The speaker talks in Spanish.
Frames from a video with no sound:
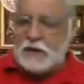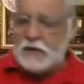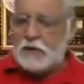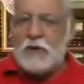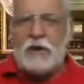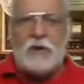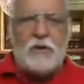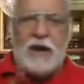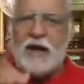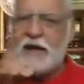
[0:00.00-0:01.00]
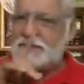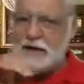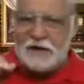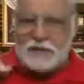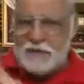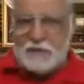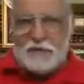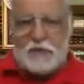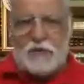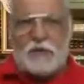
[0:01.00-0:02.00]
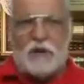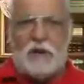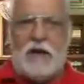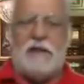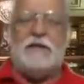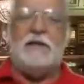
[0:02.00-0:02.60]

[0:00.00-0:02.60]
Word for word: que yo creo que no llegan a siete miembros la gente,